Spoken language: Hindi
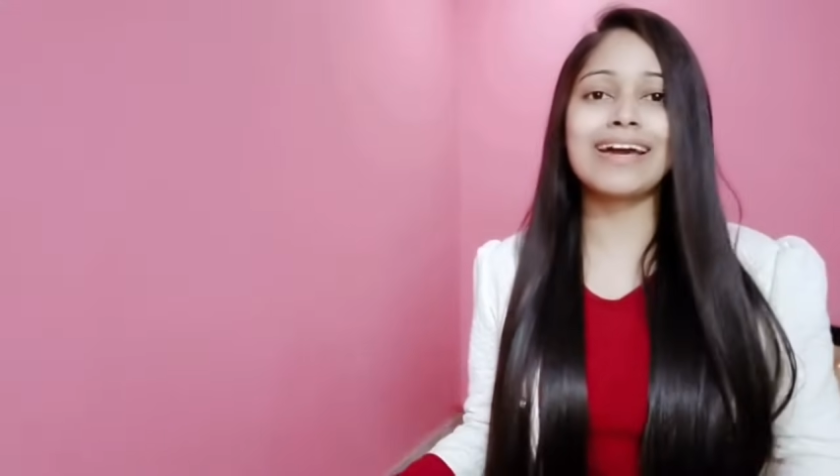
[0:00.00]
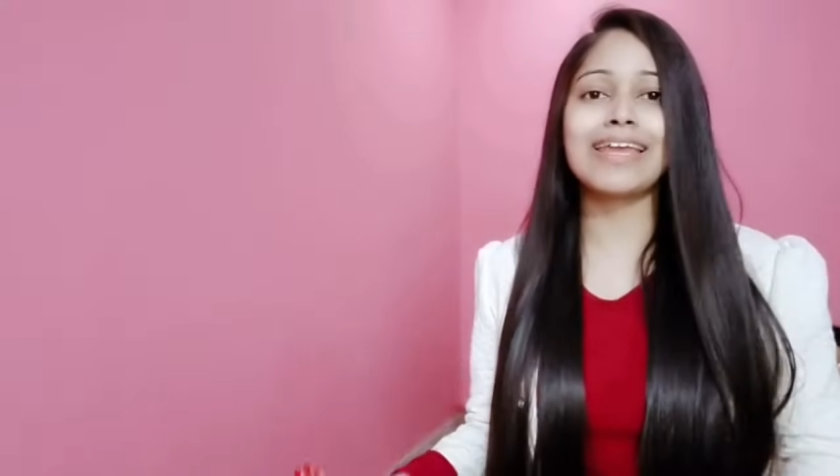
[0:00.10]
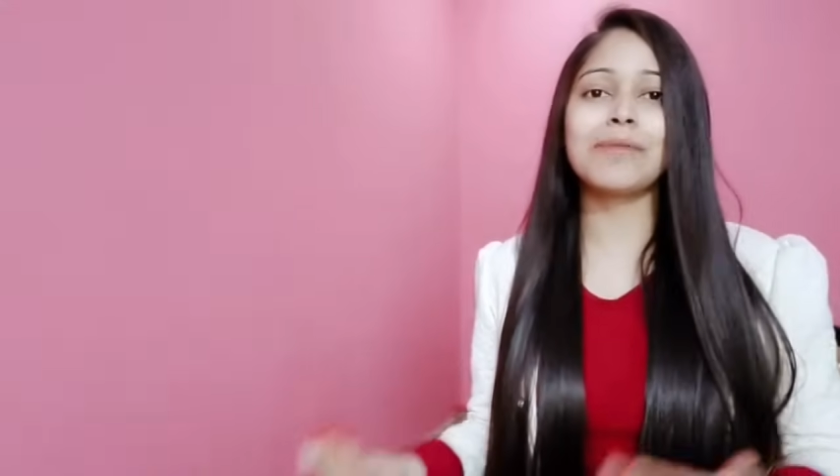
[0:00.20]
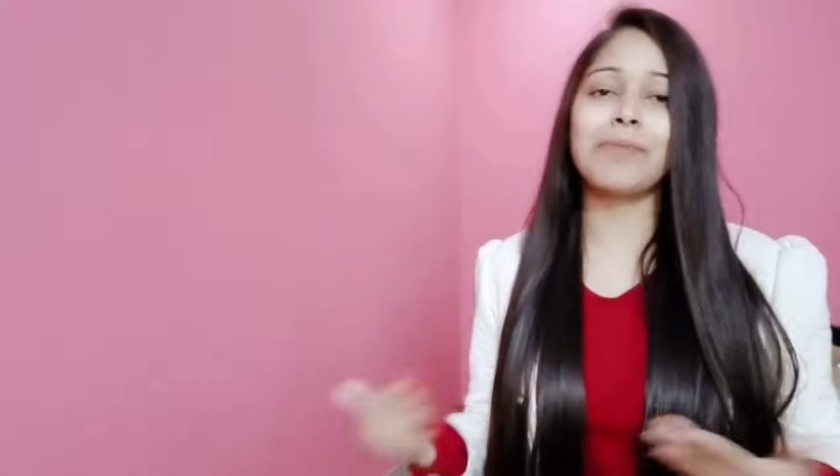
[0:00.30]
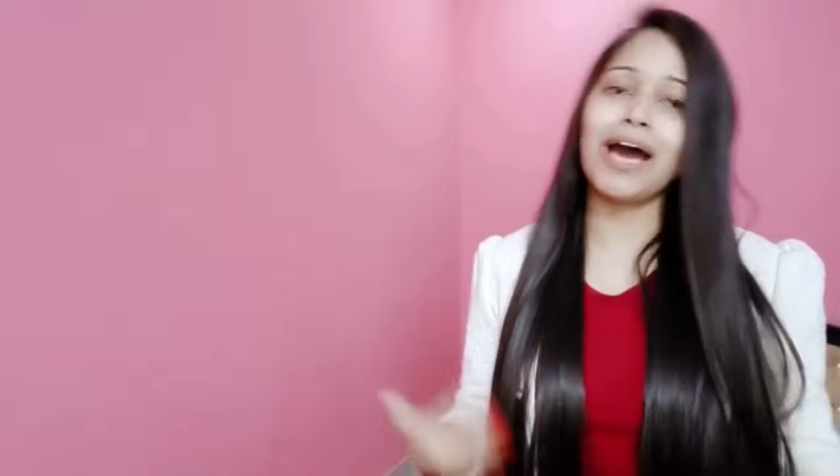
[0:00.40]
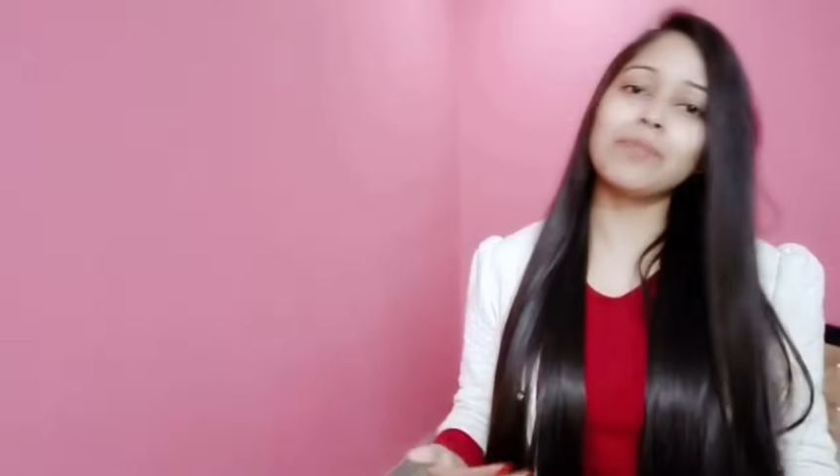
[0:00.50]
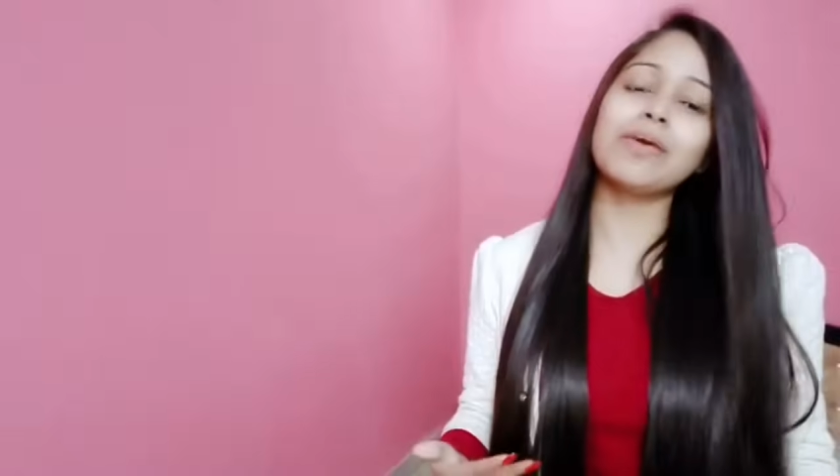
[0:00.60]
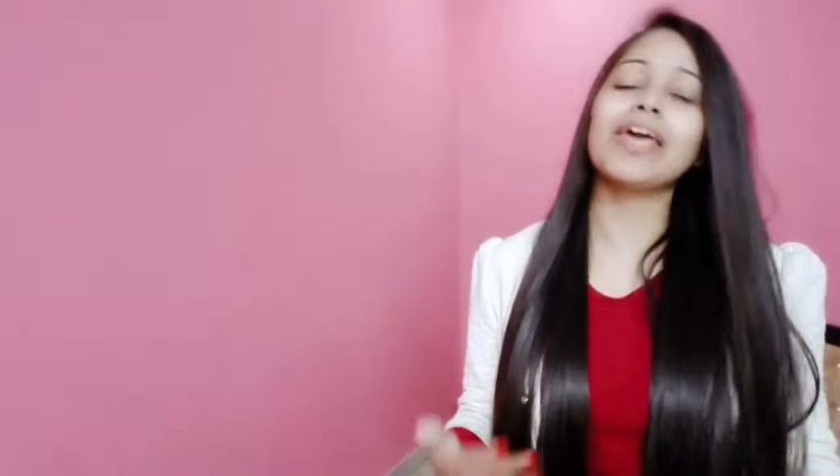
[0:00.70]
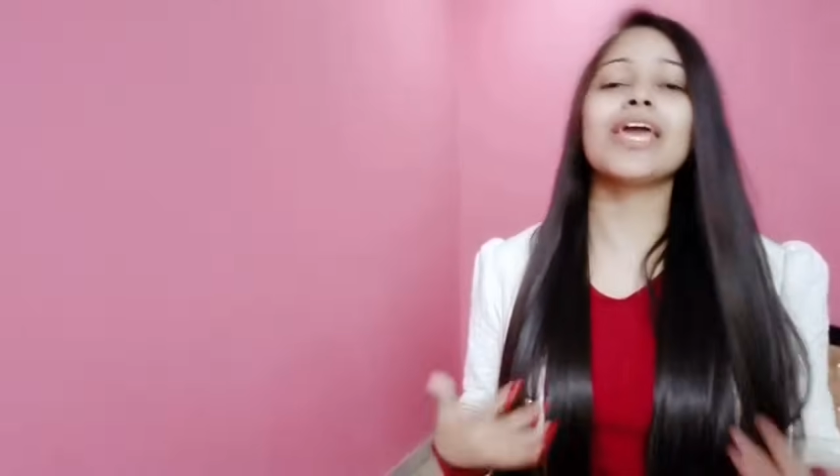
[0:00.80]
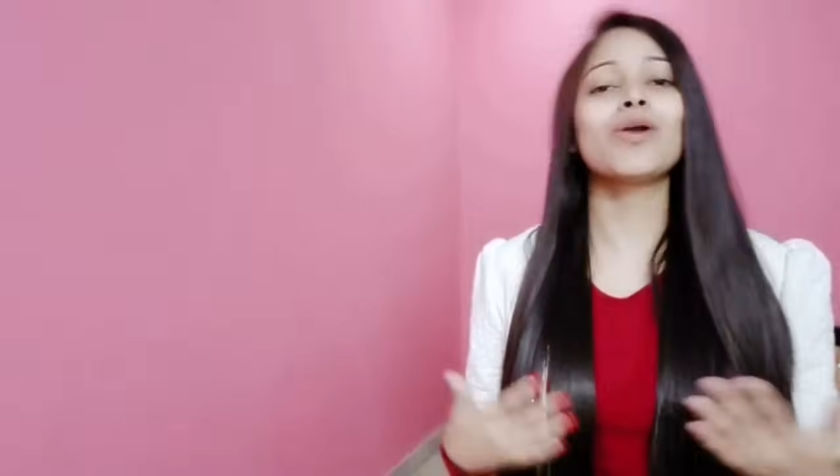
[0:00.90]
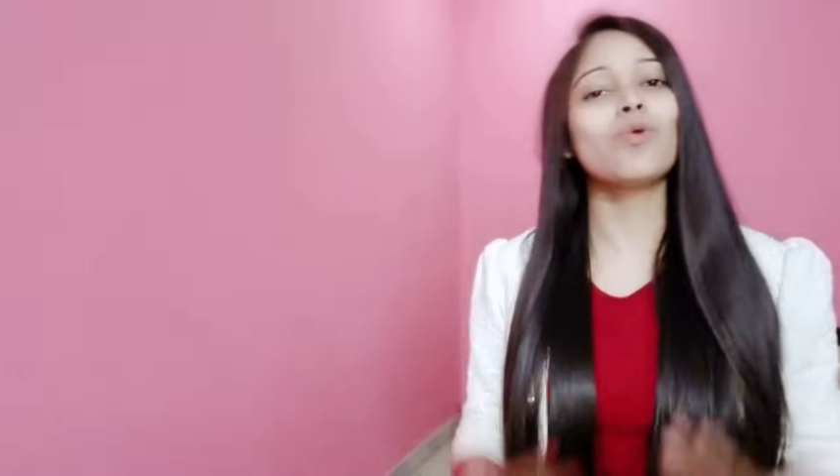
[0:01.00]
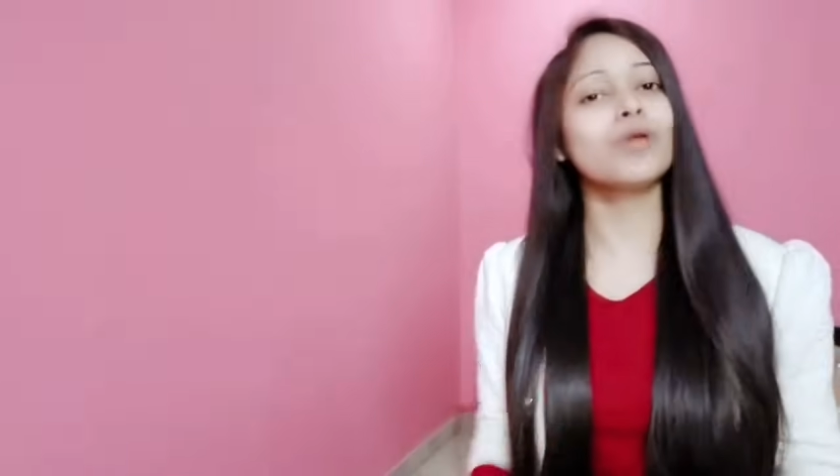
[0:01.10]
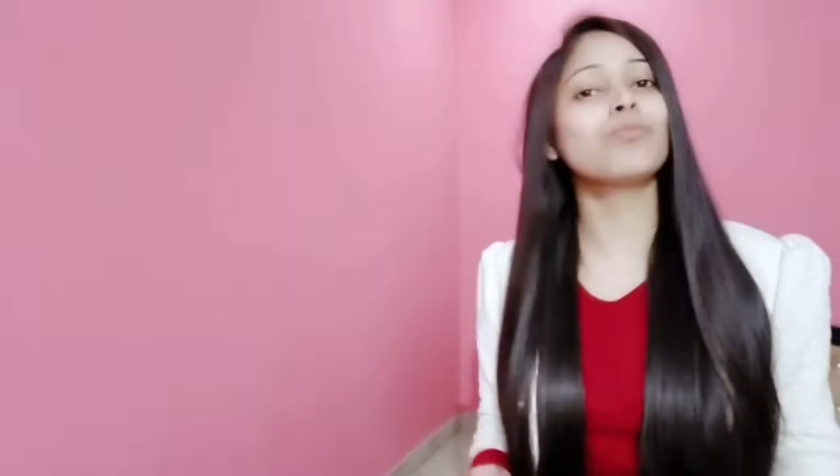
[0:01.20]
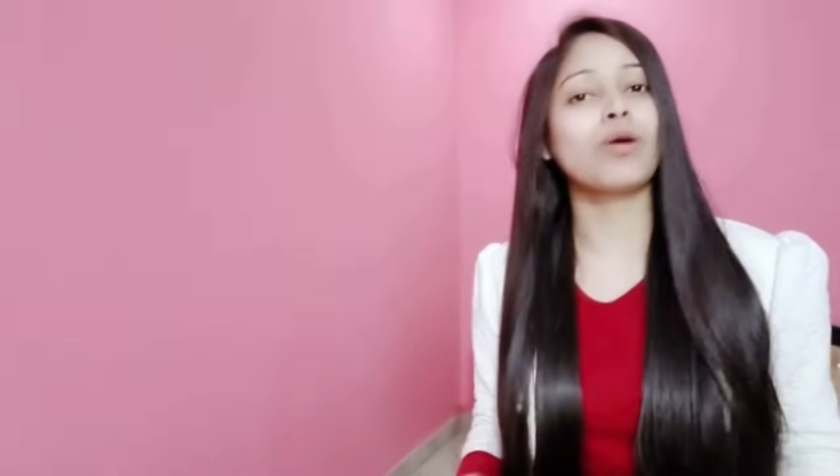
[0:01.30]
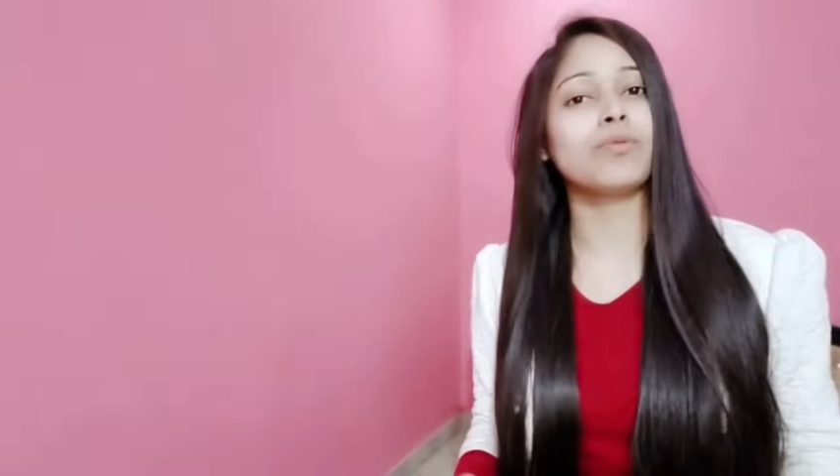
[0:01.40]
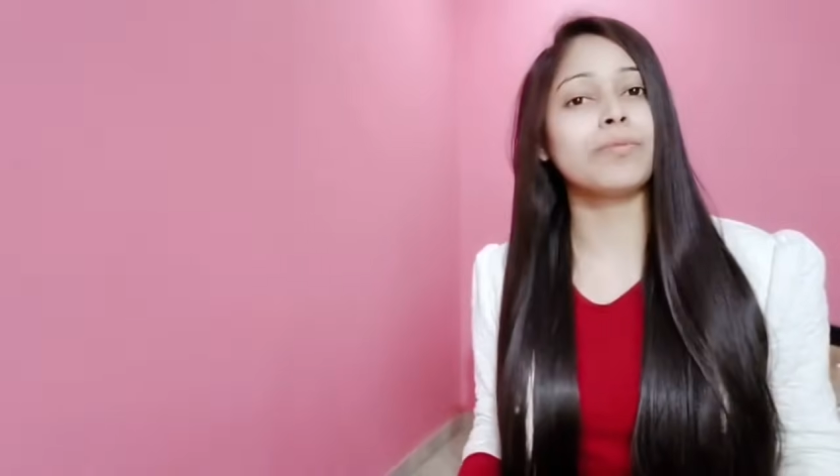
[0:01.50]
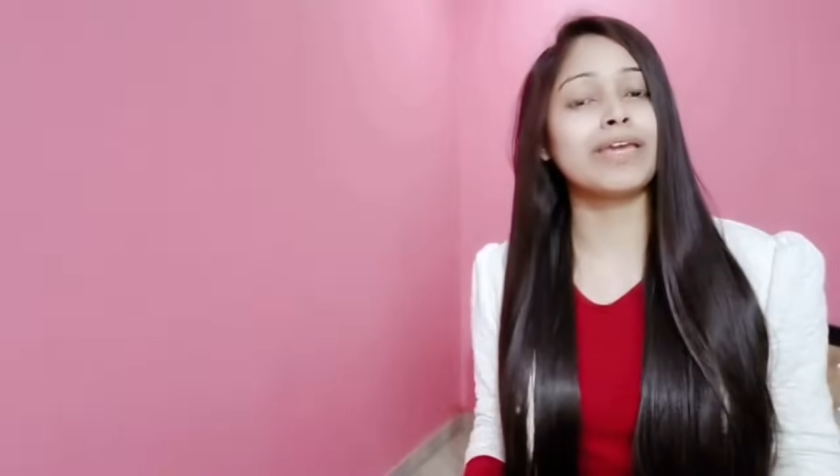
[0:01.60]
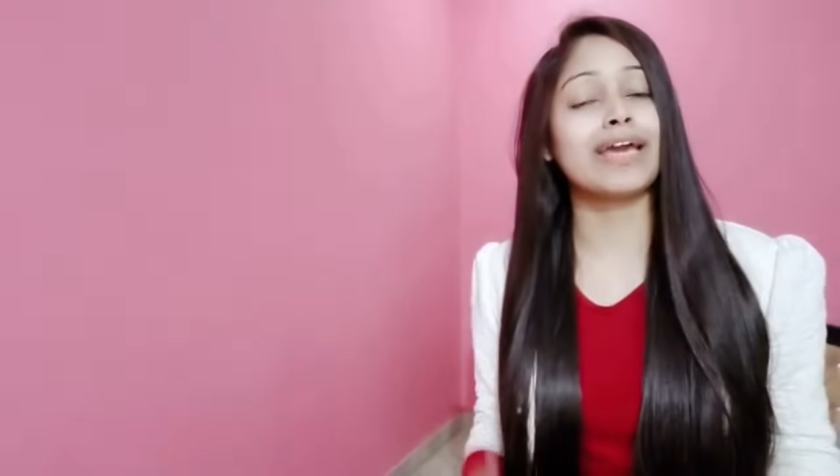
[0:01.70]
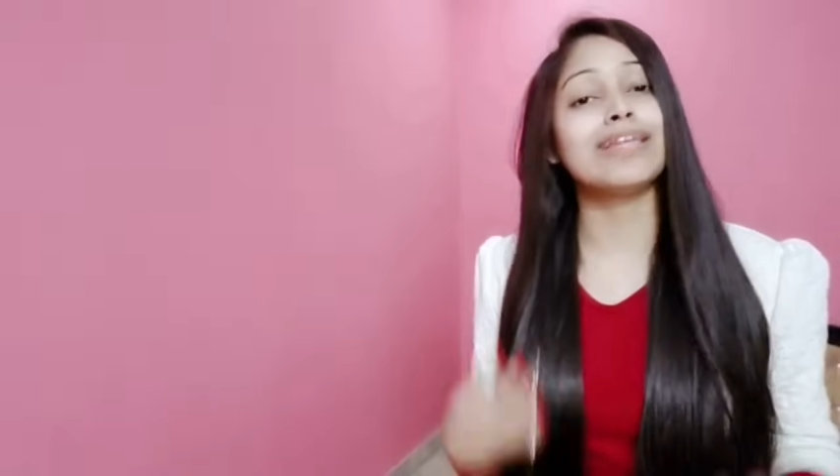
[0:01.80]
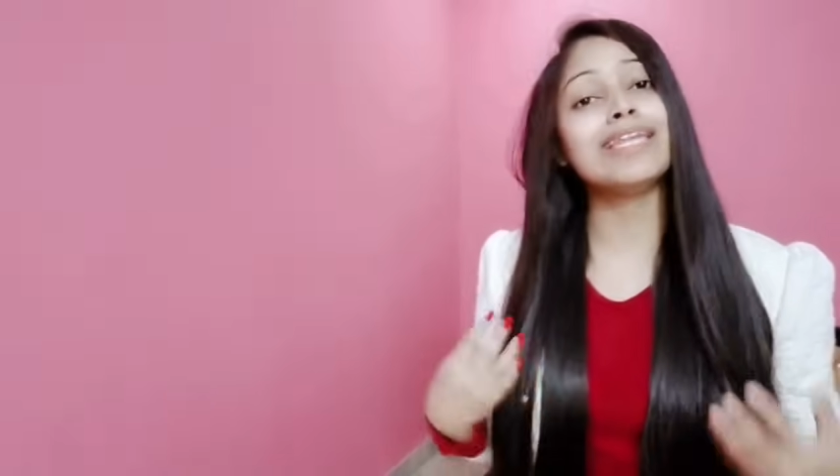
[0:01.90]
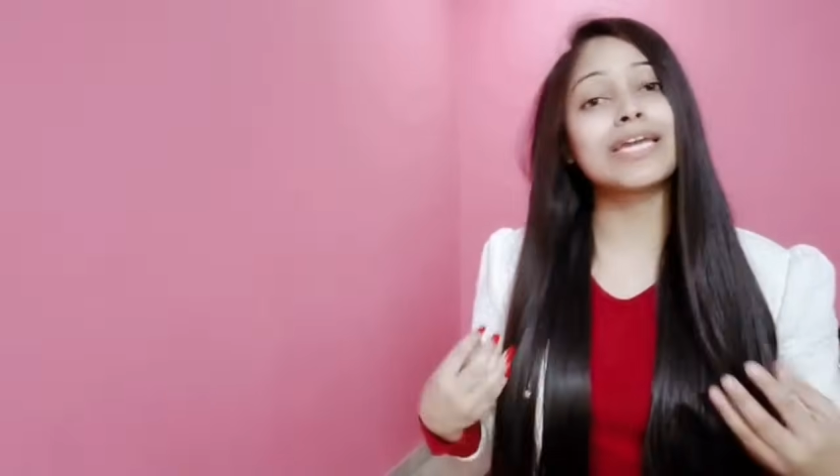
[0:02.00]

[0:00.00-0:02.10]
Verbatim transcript: करें प्यार में रहें कोई प्रॉब्लम नहीं है